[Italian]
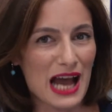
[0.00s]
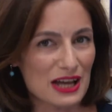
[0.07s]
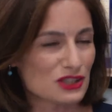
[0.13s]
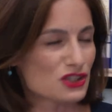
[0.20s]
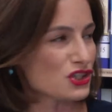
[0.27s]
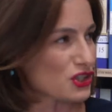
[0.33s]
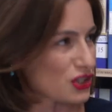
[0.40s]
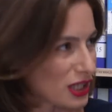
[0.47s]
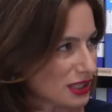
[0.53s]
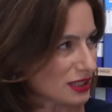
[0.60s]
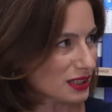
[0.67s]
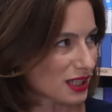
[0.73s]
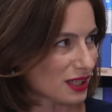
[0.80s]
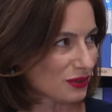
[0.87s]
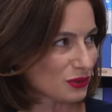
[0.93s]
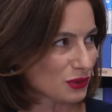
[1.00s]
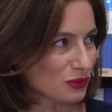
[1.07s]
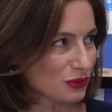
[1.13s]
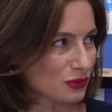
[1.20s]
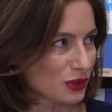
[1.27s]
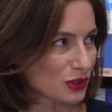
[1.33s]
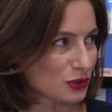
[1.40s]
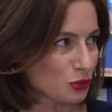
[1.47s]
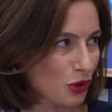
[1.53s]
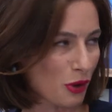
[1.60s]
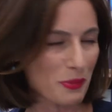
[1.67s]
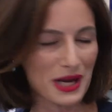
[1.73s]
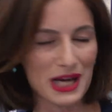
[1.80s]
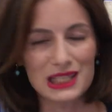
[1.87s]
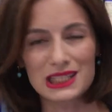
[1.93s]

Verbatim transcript: agisce all'interno di, un'opera